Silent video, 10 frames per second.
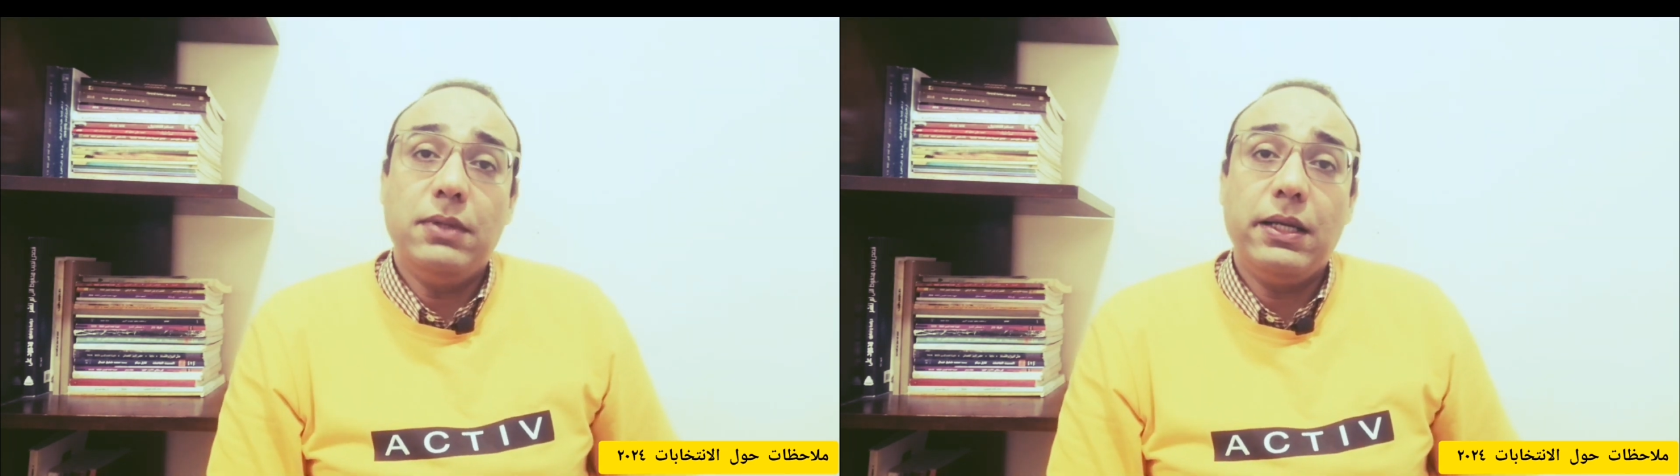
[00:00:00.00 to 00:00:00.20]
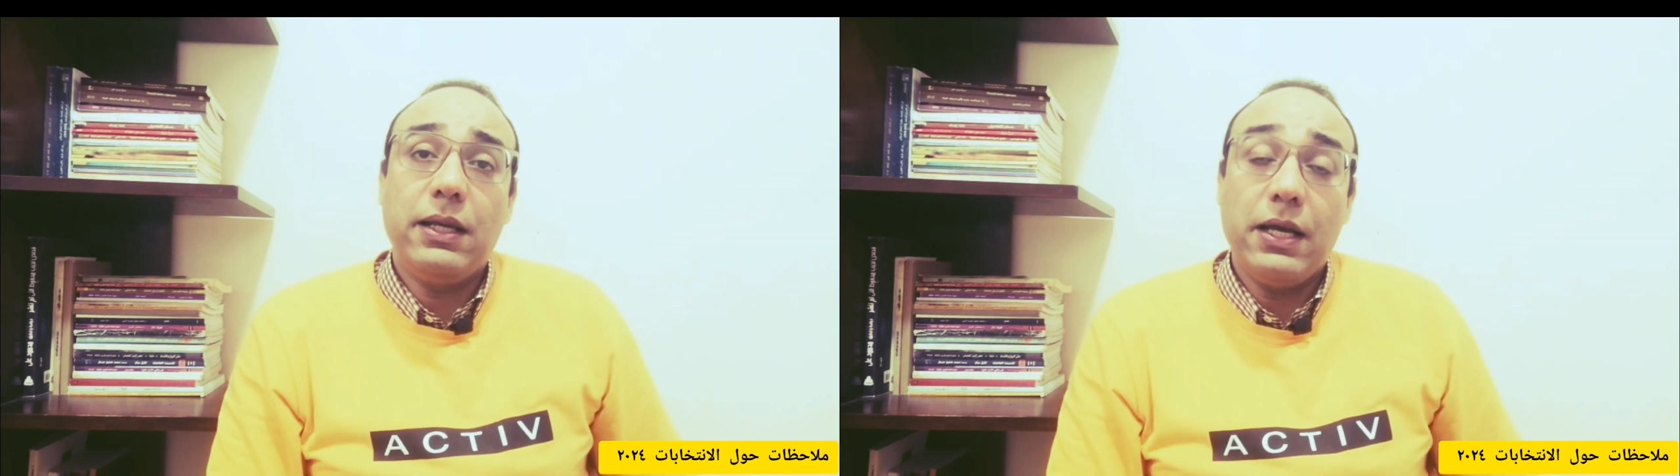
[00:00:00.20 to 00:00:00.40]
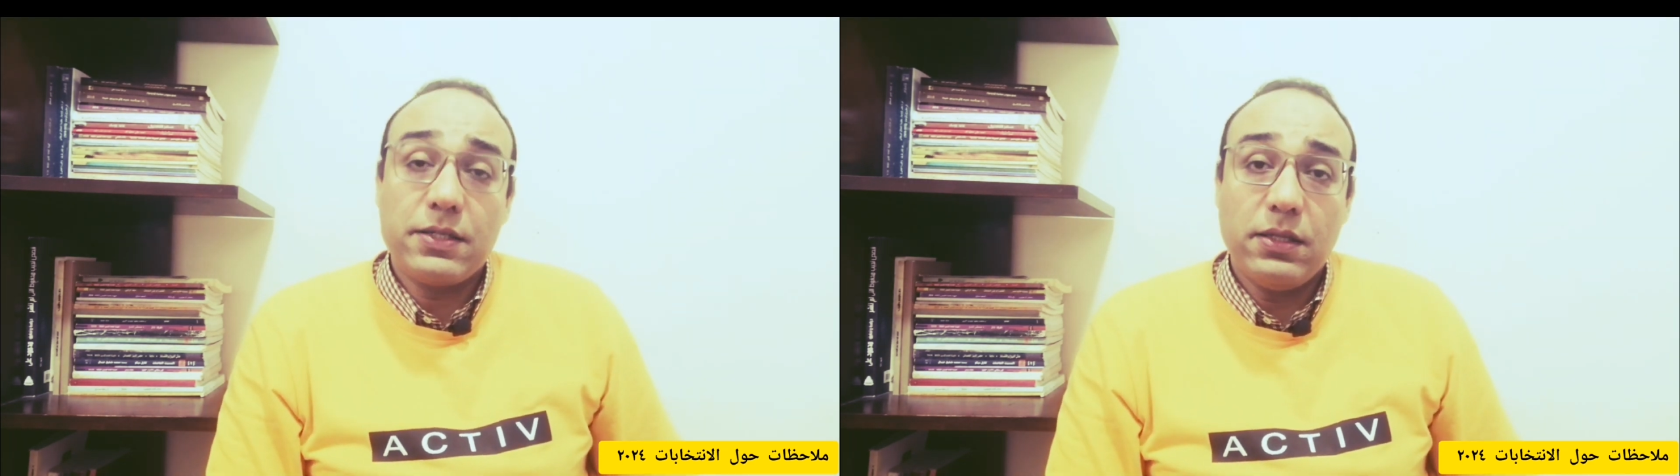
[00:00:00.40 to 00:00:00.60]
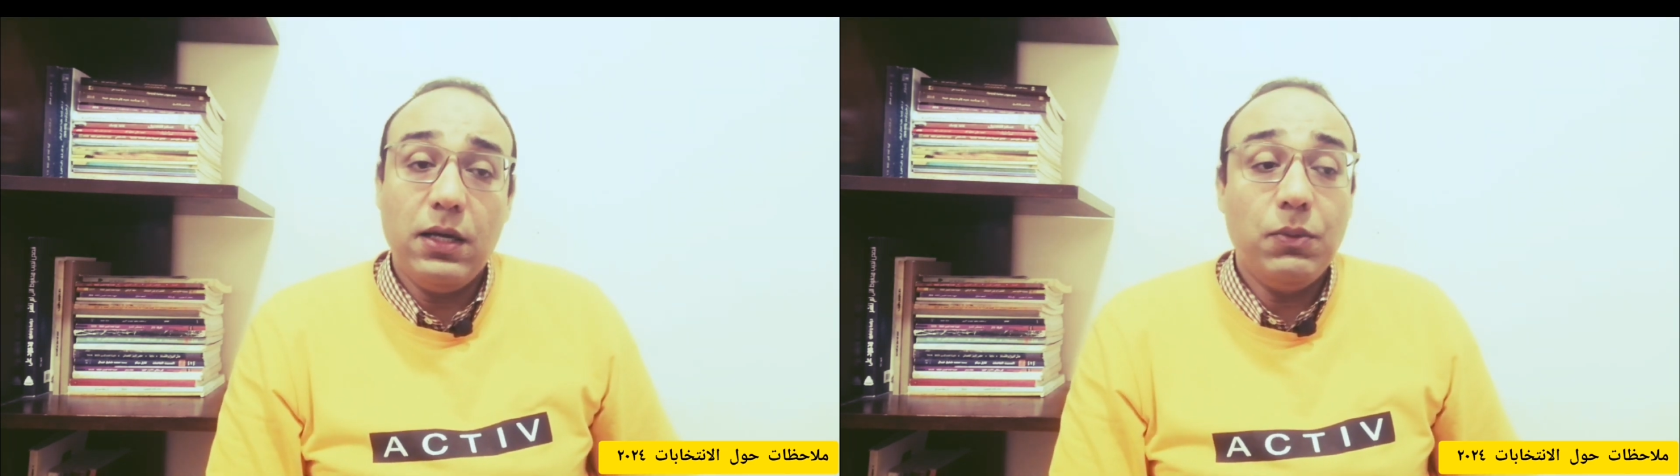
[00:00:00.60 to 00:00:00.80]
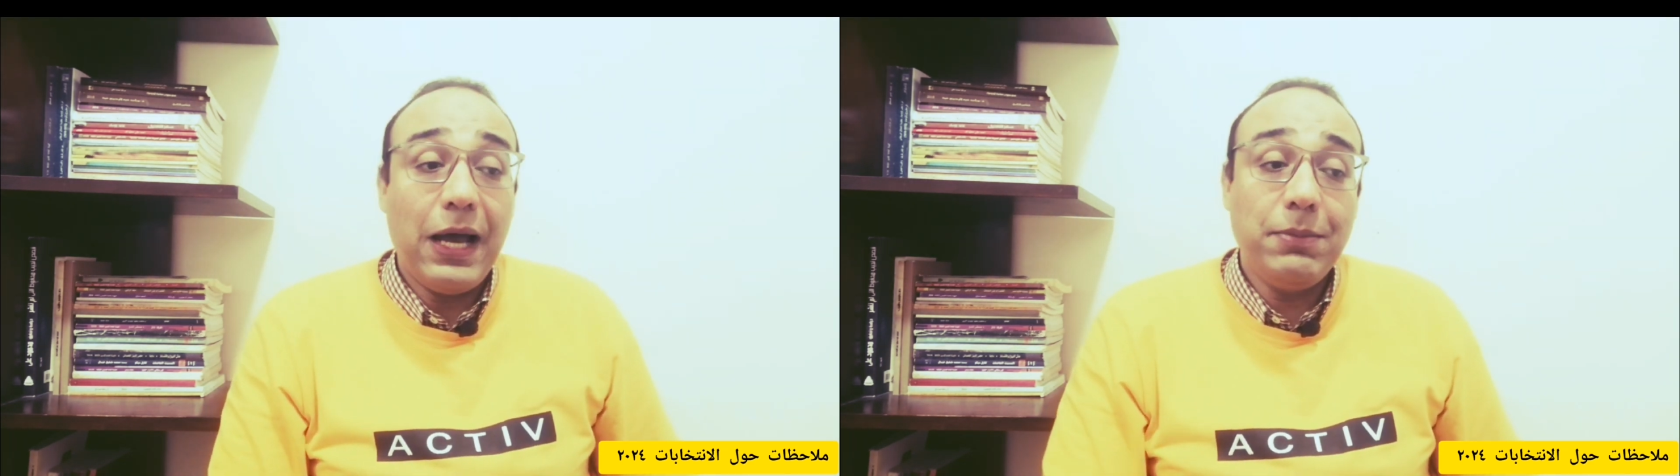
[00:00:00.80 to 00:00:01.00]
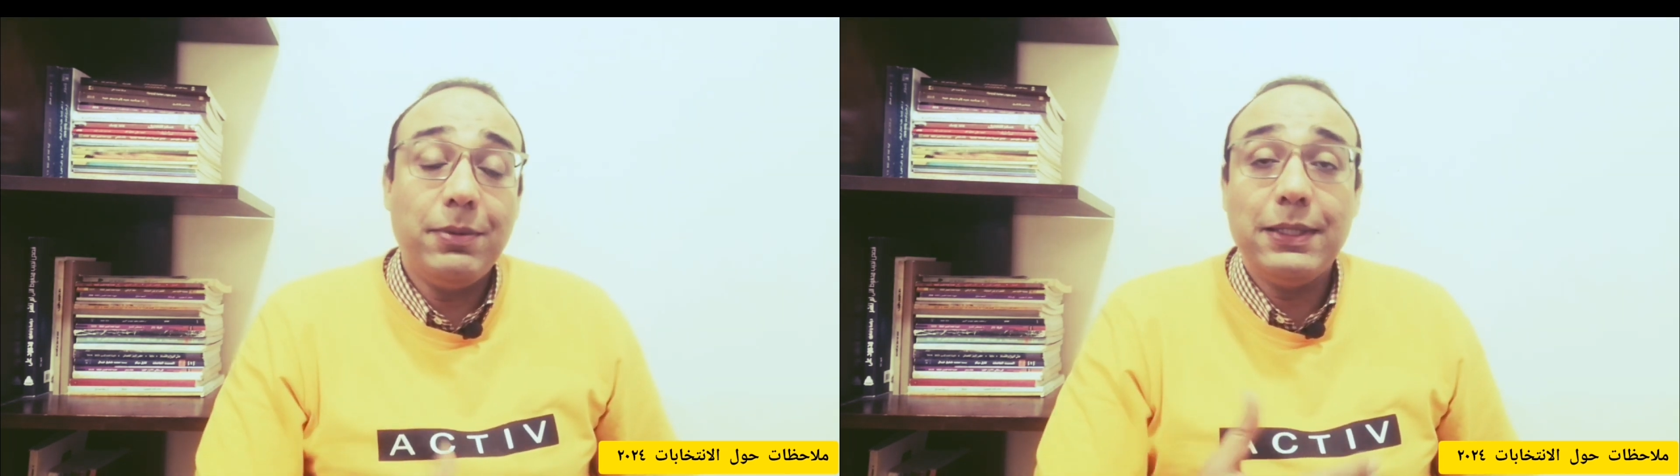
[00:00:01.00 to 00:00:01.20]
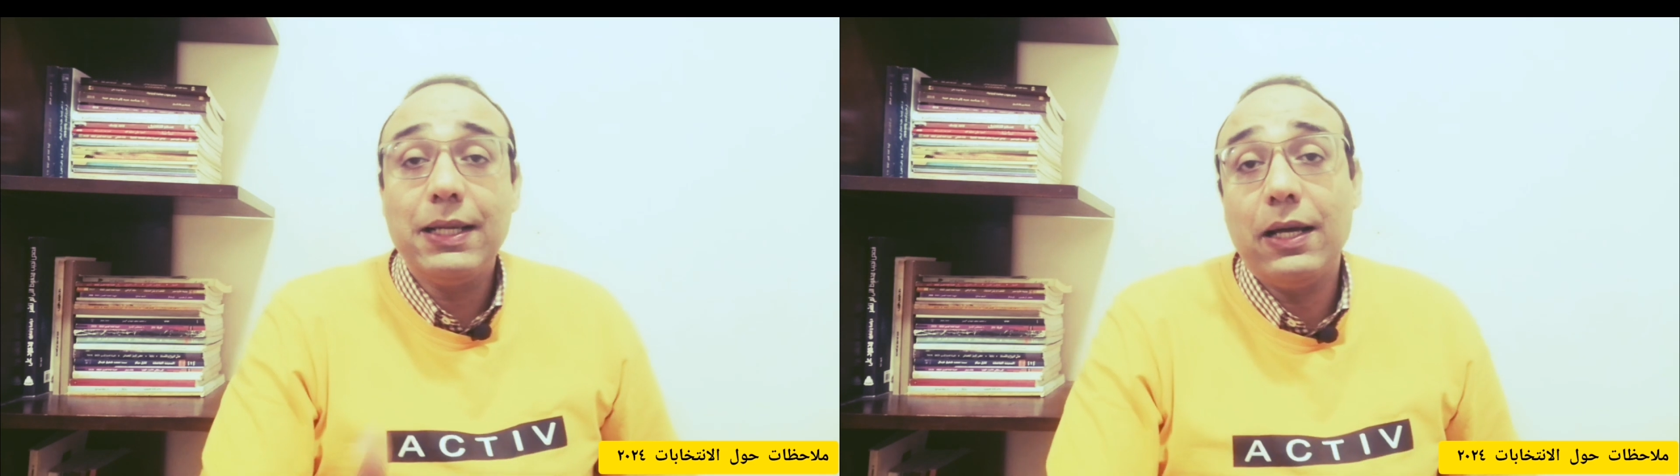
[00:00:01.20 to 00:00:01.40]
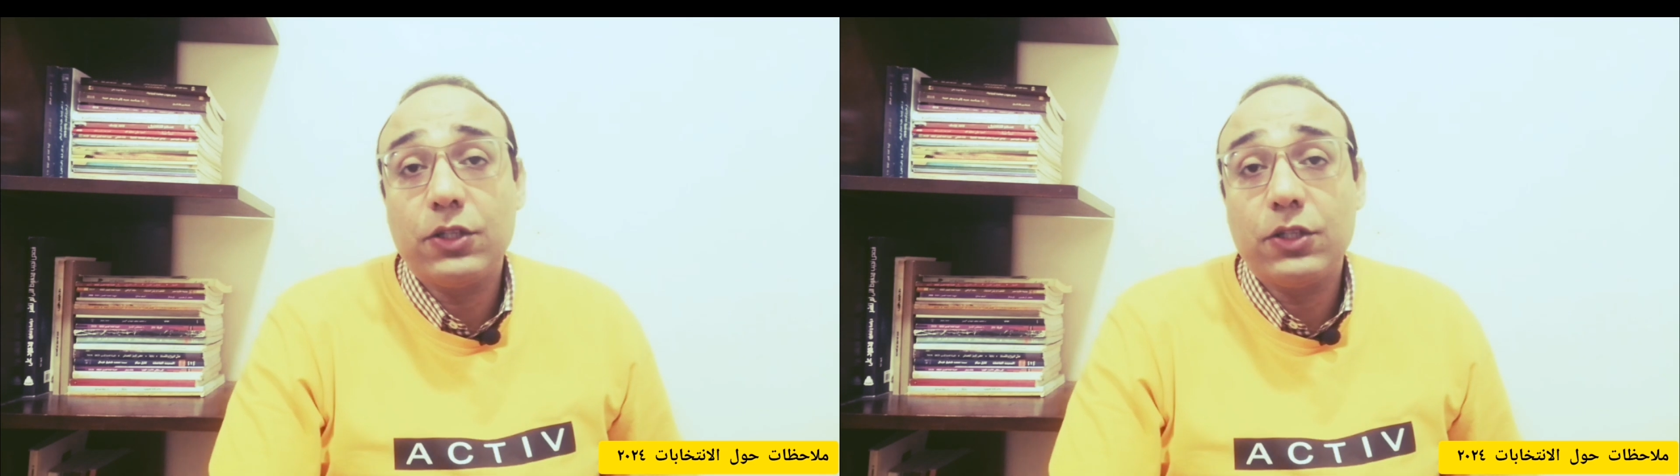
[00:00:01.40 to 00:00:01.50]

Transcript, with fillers: انا لاحظتها وحابب ان انا